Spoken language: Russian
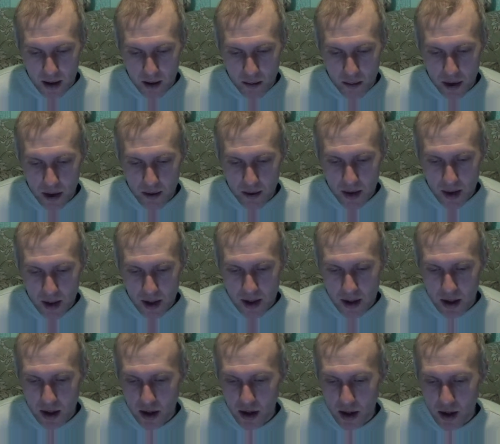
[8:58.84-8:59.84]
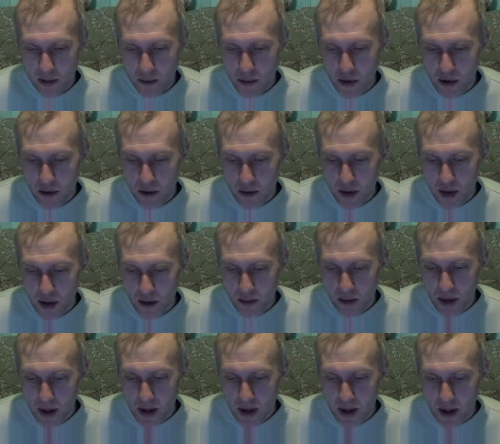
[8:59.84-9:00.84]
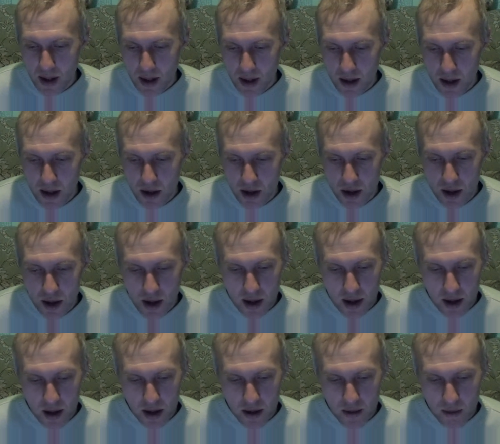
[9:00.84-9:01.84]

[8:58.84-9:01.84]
проверка защитных бетонных плит и ограждений,